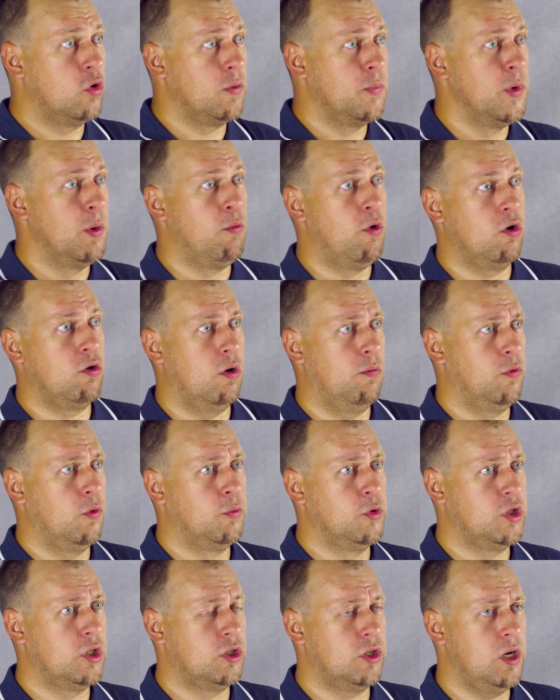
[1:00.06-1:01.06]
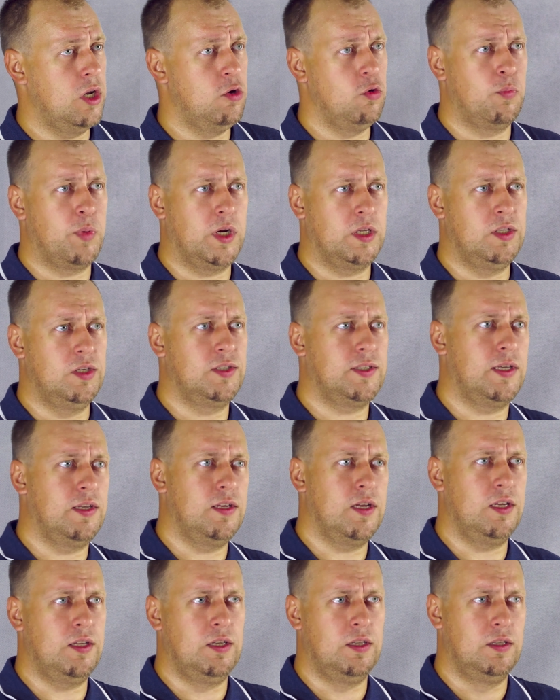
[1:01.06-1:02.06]
Но, к моему огромному сожалению,
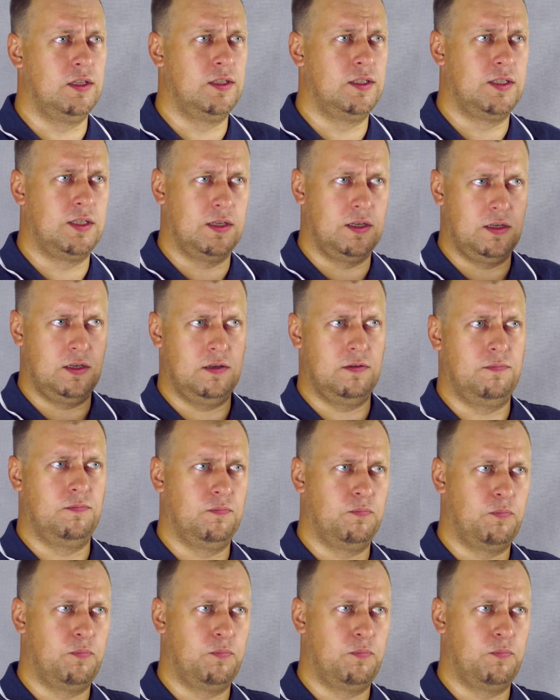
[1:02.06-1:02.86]
практически ни один из э,